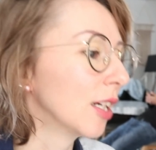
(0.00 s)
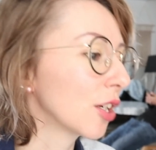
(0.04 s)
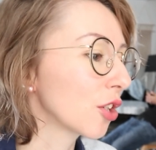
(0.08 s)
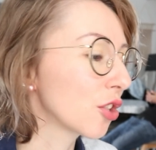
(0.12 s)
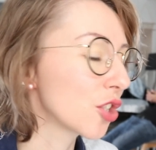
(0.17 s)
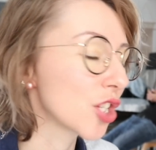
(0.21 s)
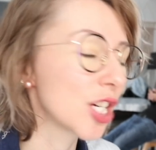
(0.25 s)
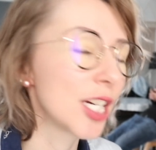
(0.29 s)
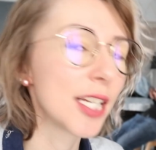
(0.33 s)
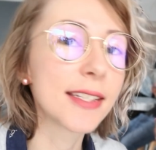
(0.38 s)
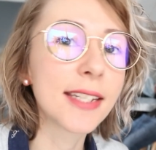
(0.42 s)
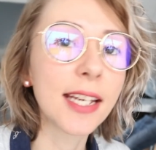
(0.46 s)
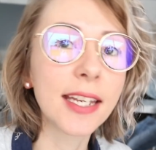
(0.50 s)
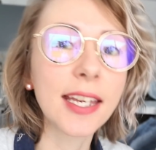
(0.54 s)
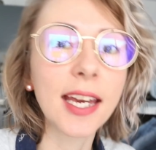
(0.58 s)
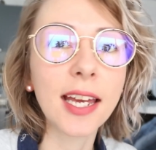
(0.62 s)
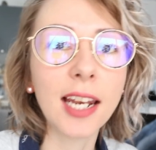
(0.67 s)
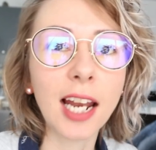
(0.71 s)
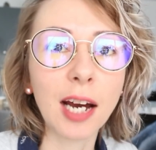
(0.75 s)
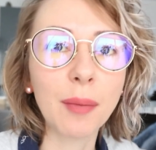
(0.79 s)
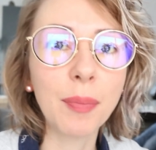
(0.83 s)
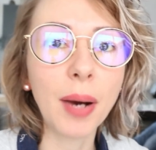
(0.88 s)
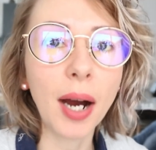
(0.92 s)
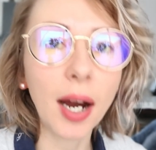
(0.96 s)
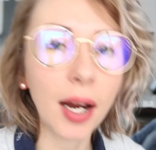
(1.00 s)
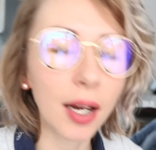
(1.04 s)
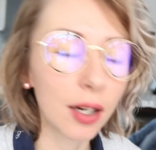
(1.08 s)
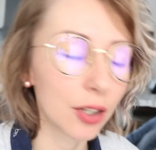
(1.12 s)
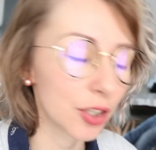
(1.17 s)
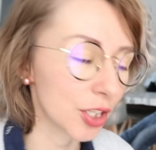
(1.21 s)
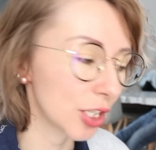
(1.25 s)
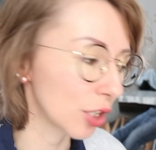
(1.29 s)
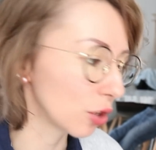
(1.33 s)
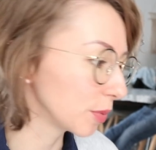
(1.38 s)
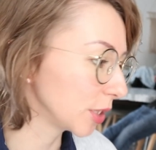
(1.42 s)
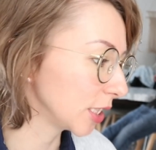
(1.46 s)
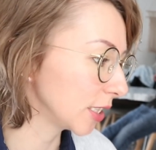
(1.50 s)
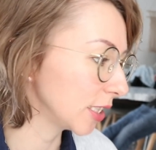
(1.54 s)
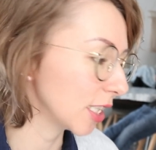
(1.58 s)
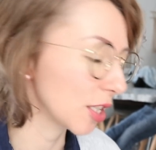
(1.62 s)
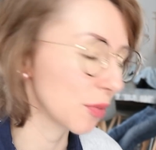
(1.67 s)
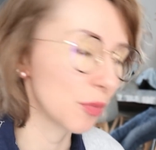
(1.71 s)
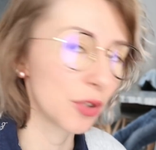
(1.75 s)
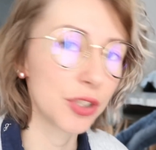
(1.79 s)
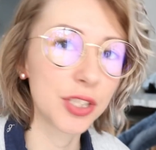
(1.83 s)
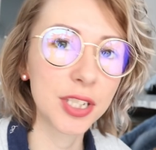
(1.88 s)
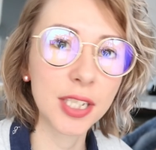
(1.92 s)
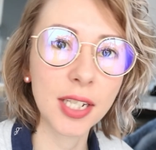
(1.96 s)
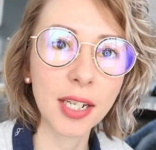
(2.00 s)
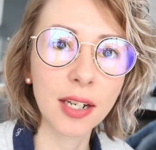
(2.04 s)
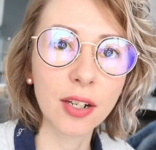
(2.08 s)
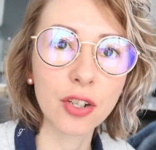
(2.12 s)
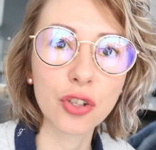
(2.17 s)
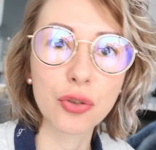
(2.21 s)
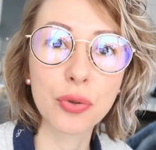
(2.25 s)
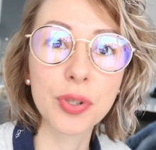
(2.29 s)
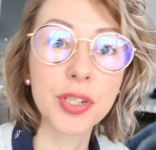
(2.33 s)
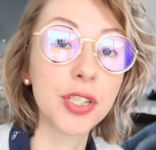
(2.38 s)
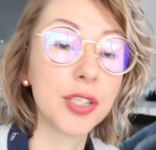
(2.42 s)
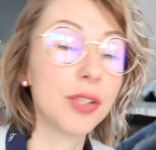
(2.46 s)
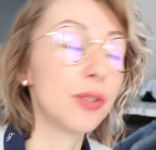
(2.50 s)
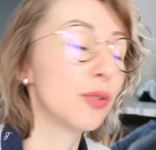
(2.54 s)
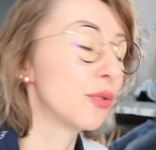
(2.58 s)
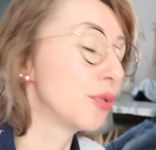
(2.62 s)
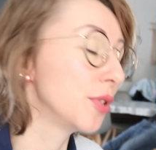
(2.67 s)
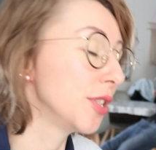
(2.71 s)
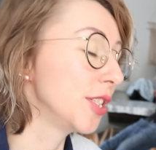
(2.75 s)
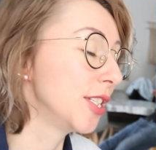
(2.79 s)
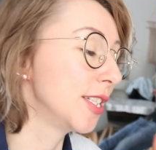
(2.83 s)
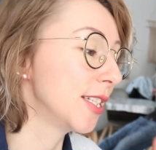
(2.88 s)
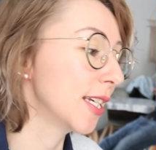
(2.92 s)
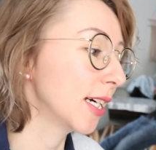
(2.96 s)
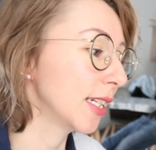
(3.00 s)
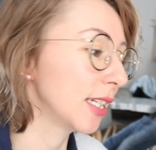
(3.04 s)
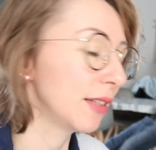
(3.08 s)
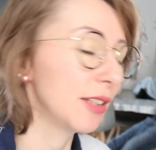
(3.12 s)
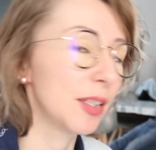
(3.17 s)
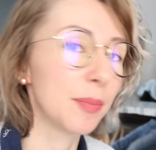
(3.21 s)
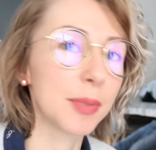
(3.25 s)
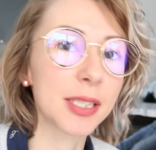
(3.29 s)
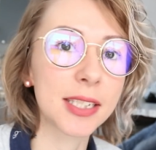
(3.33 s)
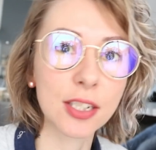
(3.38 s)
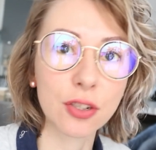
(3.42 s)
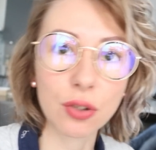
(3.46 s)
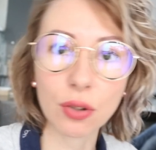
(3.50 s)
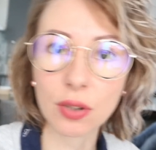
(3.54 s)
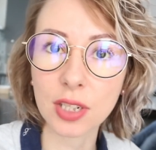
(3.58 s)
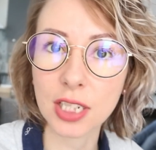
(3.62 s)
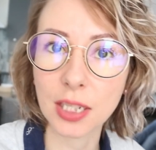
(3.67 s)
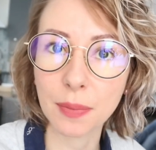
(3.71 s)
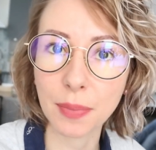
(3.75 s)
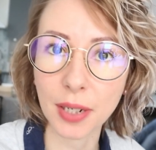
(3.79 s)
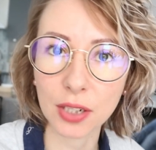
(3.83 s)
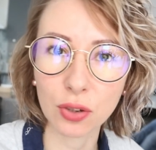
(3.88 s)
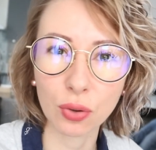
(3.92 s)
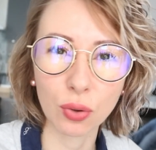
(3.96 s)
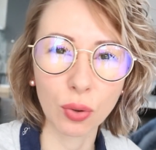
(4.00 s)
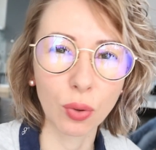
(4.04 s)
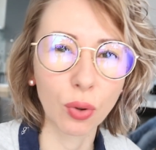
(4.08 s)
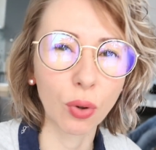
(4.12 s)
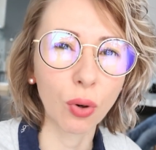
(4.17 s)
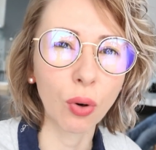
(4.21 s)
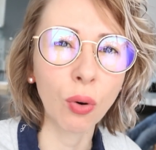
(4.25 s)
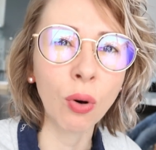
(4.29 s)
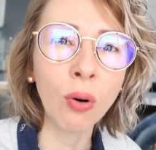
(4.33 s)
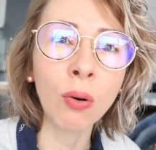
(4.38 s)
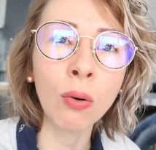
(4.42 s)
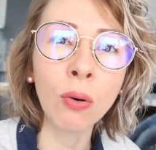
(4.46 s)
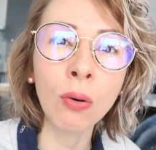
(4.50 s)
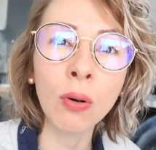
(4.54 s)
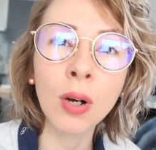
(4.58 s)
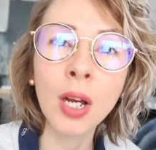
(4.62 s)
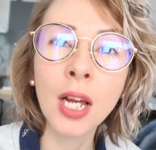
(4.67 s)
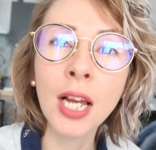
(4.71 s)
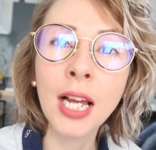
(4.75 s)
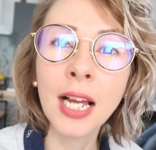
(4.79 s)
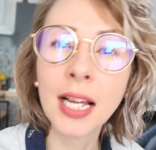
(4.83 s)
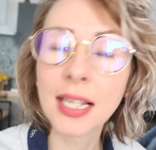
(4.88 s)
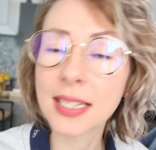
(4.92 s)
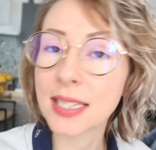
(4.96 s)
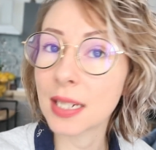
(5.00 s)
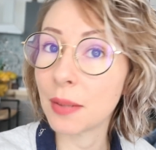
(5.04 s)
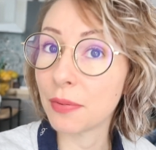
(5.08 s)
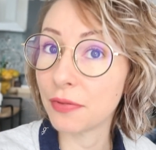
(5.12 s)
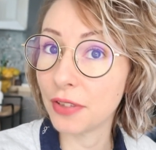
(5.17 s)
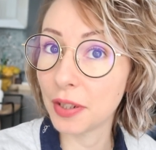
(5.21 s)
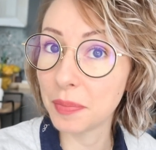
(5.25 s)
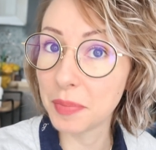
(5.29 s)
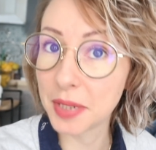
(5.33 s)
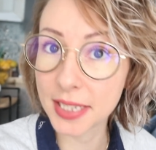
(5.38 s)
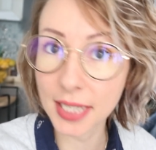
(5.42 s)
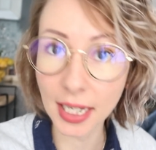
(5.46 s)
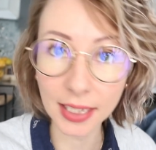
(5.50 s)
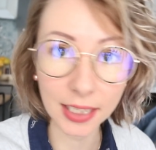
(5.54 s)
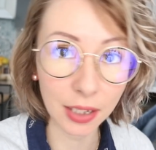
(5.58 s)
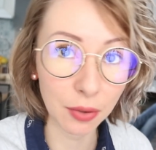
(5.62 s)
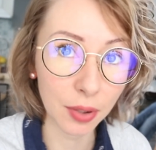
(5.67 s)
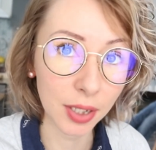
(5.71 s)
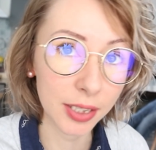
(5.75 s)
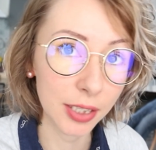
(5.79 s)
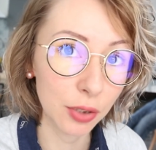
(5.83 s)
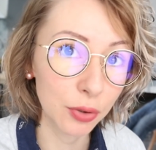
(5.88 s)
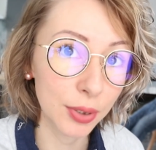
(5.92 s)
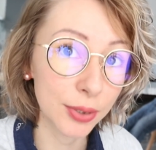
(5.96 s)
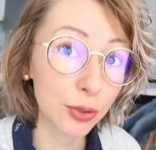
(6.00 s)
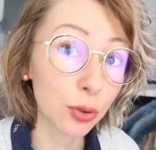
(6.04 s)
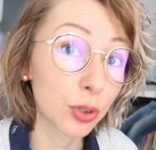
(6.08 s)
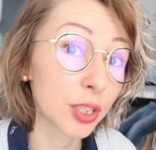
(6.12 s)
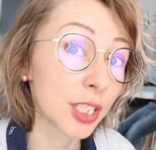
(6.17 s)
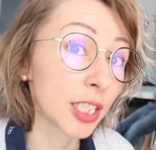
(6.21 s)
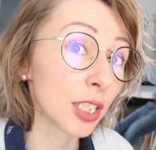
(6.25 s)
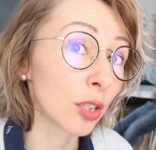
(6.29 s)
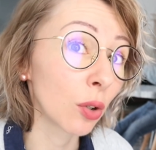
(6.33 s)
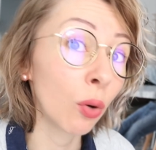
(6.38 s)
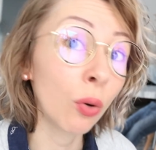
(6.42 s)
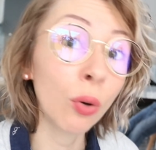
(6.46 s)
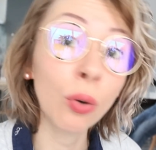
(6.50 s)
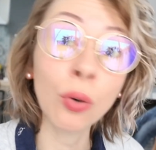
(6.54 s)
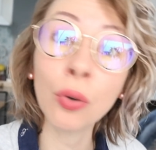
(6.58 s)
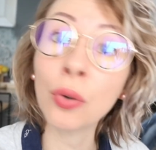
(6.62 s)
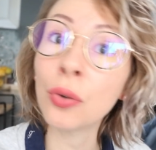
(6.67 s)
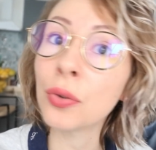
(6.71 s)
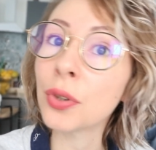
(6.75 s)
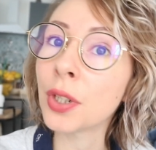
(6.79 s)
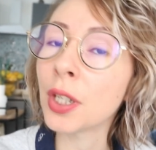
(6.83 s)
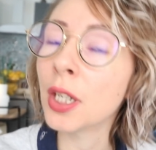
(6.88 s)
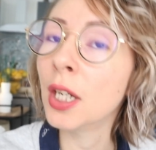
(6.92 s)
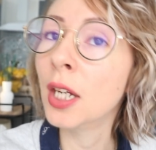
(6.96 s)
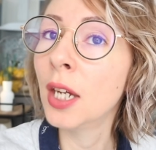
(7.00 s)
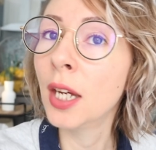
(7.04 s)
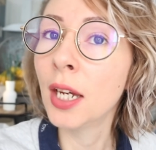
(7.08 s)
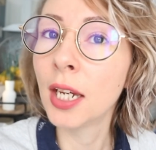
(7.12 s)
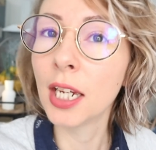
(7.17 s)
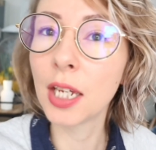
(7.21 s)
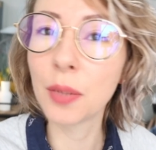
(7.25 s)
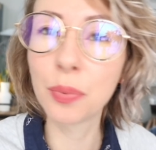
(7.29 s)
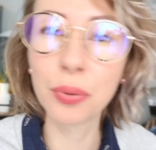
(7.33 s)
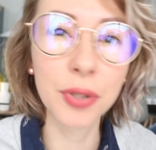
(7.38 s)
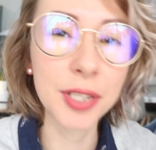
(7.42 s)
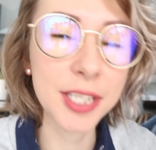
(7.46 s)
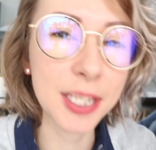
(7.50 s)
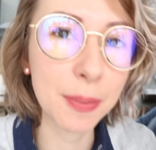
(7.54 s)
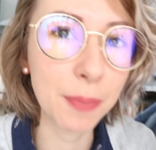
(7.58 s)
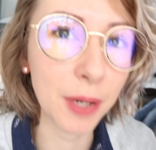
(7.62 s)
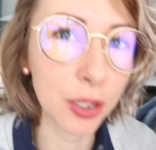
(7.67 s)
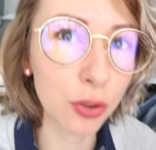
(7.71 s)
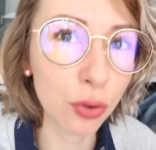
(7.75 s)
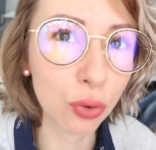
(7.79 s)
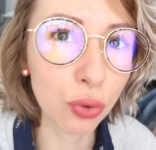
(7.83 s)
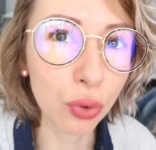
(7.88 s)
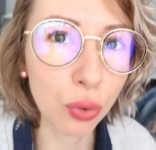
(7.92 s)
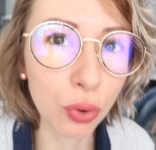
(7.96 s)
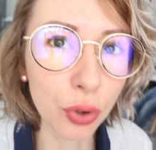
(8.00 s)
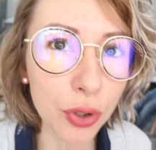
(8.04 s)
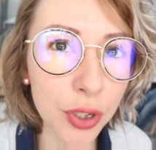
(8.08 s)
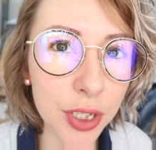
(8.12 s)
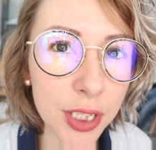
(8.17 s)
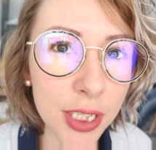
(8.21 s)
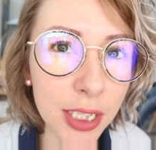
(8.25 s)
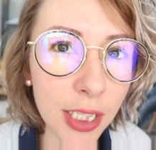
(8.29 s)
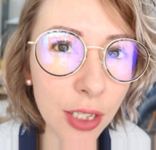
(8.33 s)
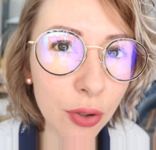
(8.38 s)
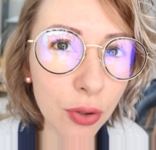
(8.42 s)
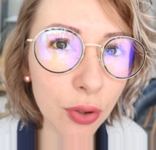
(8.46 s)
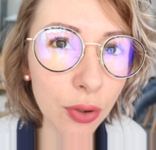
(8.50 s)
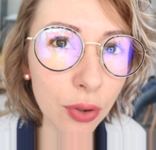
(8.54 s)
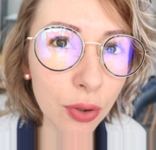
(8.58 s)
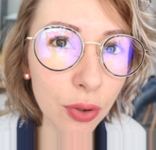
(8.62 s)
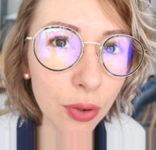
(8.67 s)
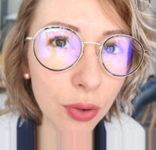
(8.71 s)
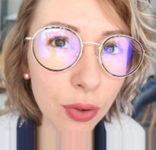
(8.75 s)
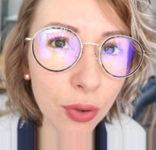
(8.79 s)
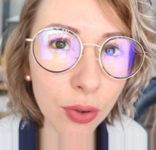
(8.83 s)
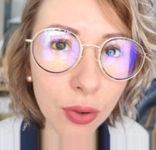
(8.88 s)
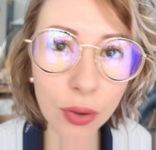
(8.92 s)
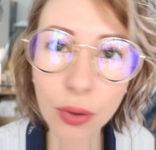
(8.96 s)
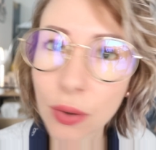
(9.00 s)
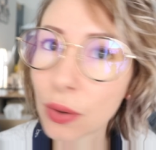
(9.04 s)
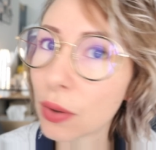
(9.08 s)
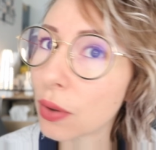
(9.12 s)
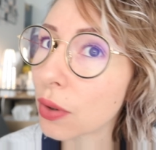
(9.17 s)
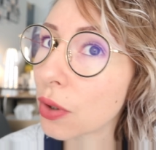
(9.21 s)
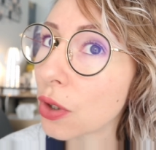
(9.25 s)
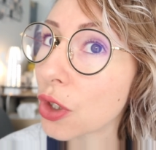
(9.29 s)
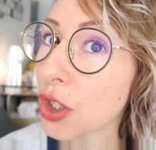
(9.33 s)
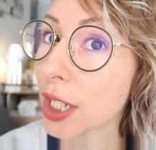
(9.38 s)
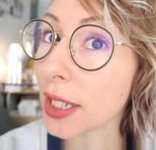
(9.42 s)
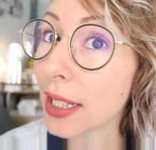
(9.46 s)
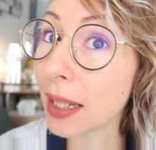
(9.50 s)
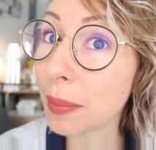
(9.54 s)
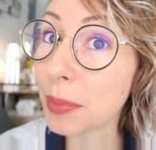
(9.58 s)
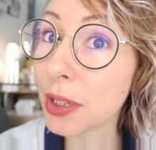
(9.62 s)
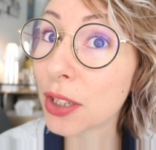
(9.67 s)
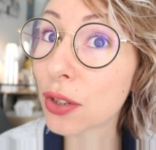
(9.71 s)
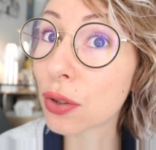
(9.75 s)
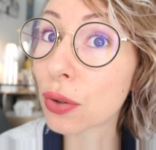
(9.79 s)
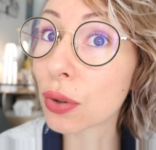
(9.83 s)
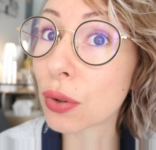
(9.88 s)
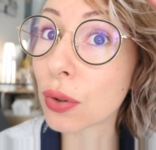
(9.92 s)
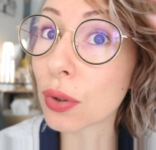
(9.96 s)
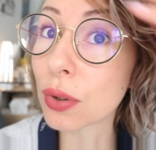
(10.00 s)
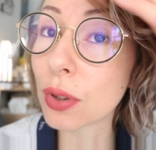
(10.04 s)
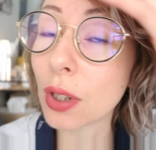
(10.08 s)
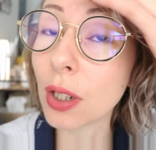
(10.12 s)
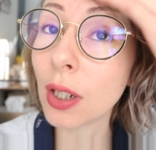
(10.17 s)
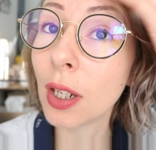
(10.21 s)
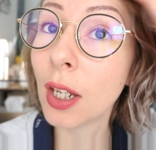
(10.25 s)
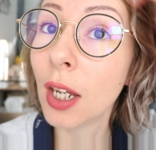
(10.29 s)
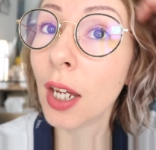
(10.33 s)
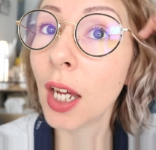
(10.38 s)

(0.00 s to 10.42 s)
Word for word: que je l'essayais là-bas chez l'opticien, je me disais, euh, je, lui disais à David, mais t'es sûr que c'est pas trop rond Ça me fait bizarre d'avoir des lunettes aussi rondes. Et puis c'est pas du tout le style que, que j'ai d'habitude.